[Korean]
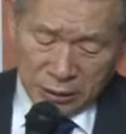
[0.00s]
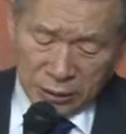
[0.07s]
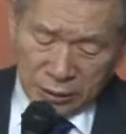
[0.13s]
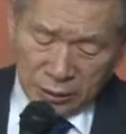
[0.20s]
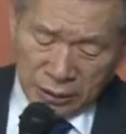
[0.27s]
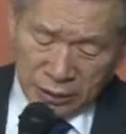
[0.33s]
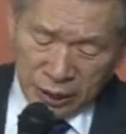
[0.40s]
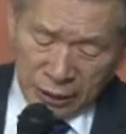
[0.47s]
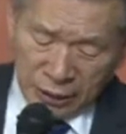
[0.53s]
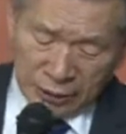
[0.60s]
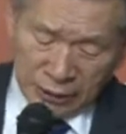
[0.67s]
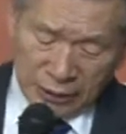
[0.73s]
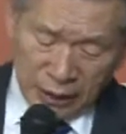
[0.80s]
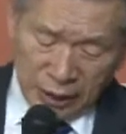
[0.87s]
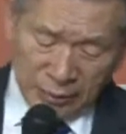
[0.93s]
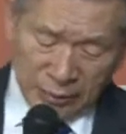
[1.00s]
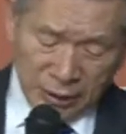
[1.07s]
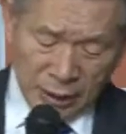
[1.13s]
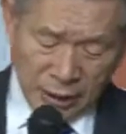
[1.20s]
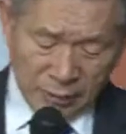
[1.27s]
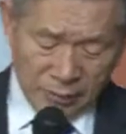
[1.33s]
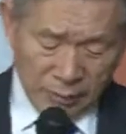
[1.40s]
여러 날이
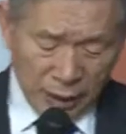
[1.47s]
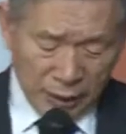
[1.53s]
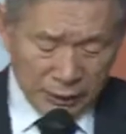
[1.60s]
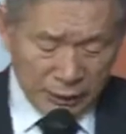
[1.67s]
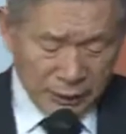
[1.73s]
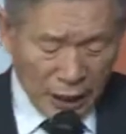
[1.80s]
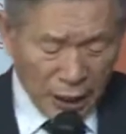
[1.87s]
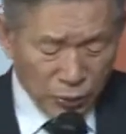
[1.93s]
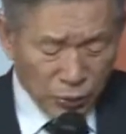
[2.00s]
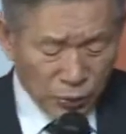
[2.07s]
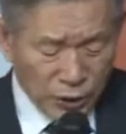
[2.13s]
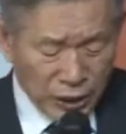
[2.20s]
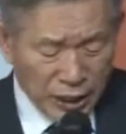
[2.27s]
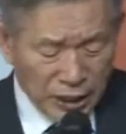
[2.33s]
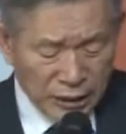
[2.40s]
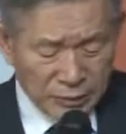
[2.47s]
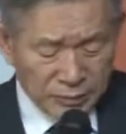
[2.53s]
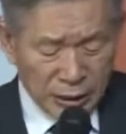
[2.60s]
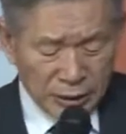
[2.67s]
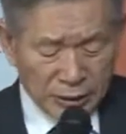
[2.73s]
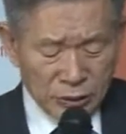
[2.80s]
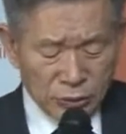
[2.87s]
지나이라는 말은 사울의
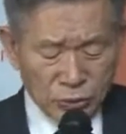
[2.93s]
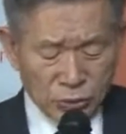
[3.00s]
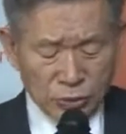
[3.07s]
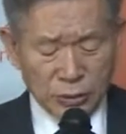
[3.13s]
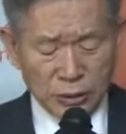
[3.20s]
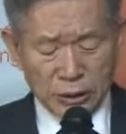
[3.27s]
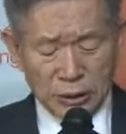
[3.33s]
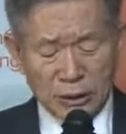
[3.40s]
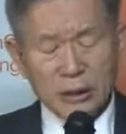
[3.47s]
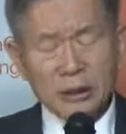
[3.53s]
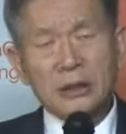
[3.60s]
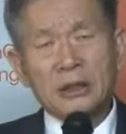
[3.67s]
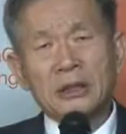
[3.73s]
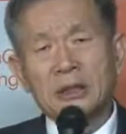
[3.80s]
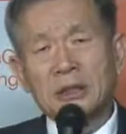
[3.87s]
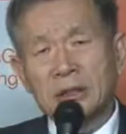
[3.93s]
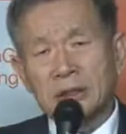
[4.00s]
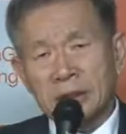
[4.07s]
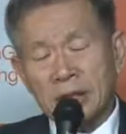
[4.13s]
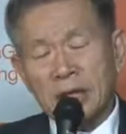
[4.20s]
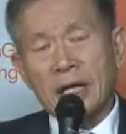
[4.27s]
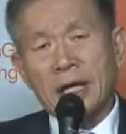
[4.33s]
해심한 이후
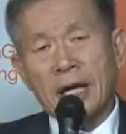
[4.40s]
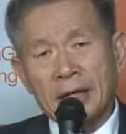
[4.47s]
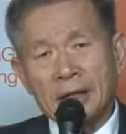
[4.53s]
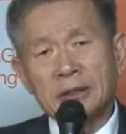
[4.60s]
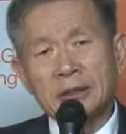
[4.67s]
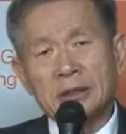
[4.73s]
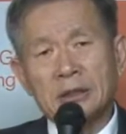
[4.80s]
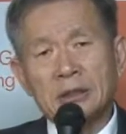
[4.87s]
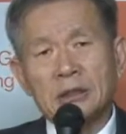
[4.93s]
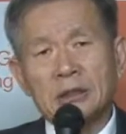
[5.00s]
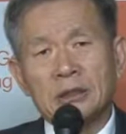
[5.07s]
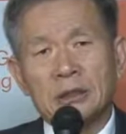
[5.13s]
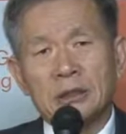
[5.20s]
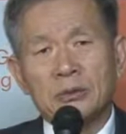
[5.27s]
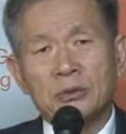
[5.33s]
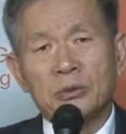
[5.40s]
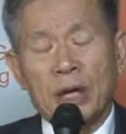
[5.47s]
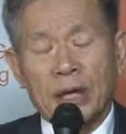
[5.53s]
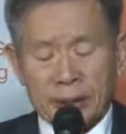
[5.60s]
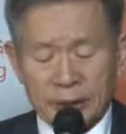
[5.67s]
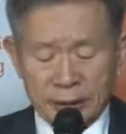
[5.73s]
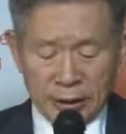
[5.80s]
그의 행적을
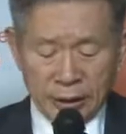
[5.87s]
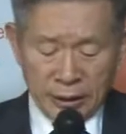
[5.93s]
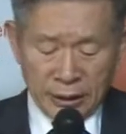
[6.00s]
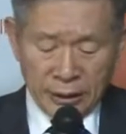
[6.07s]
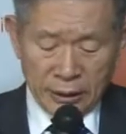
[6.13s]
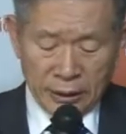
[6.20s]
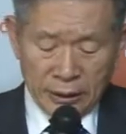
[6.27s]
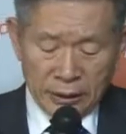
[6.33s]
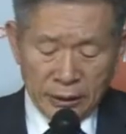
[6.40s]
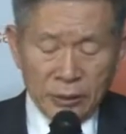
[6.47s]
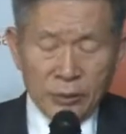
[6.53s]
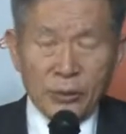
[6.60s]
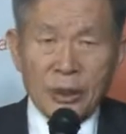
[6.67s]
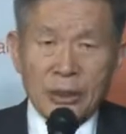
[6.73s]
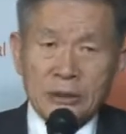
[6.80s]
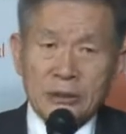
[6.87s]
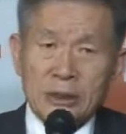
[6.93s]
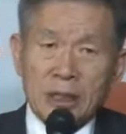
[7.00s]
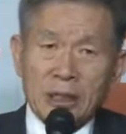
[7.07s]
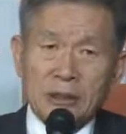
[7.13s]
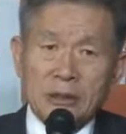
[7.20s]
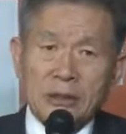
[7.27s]
연구하는데
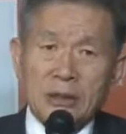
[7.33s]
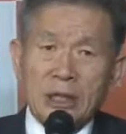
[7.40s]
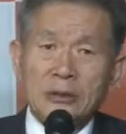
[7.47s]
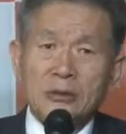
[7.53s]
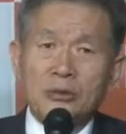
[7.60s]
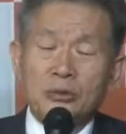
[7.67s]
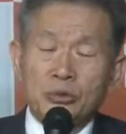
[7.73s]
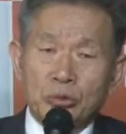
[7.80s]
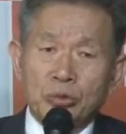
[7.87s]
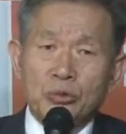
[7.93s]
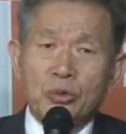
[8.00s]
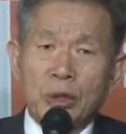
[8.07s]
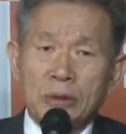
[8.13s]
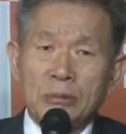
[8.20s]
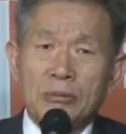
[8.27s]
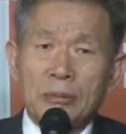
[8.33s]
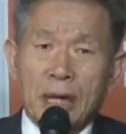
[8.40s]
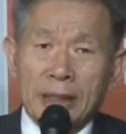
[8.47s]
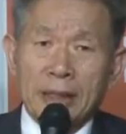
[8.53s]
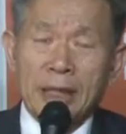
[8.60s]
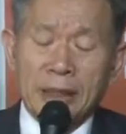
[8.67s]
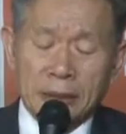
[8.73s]
굉장한 중요한
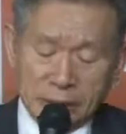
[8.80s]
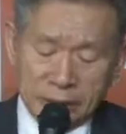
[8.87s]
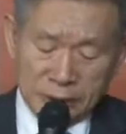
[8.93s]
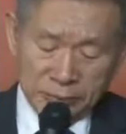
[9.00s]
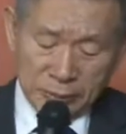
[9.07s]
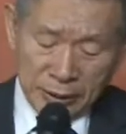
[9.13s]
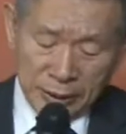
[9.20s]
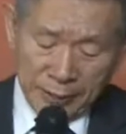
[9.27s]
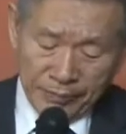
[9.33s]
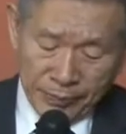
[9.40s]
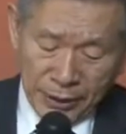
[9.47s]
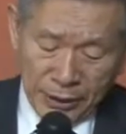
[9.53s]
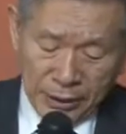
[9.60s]
말이라는 것입니다.